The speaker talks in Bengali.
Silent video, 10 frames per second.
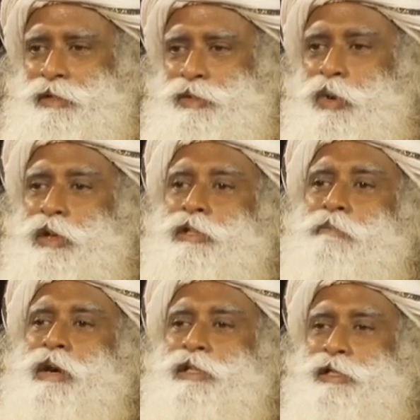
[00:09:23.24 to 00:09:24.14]
আপনি
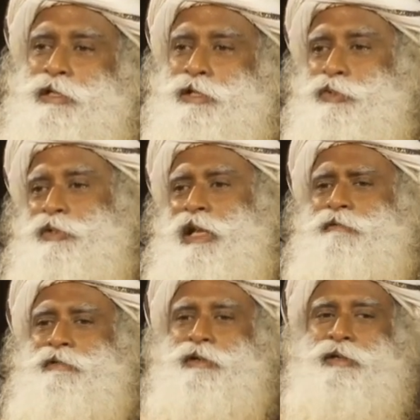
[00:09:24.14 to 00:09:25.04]
তার মা এবং
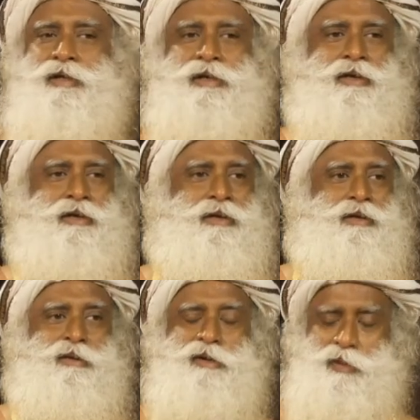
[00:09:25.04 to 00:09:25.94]
আপনি তাকে প্রসব
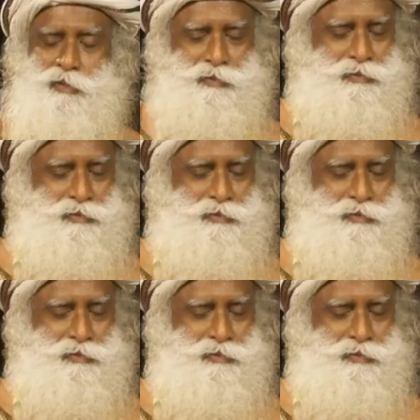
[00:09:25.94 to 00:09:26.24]
করছেন না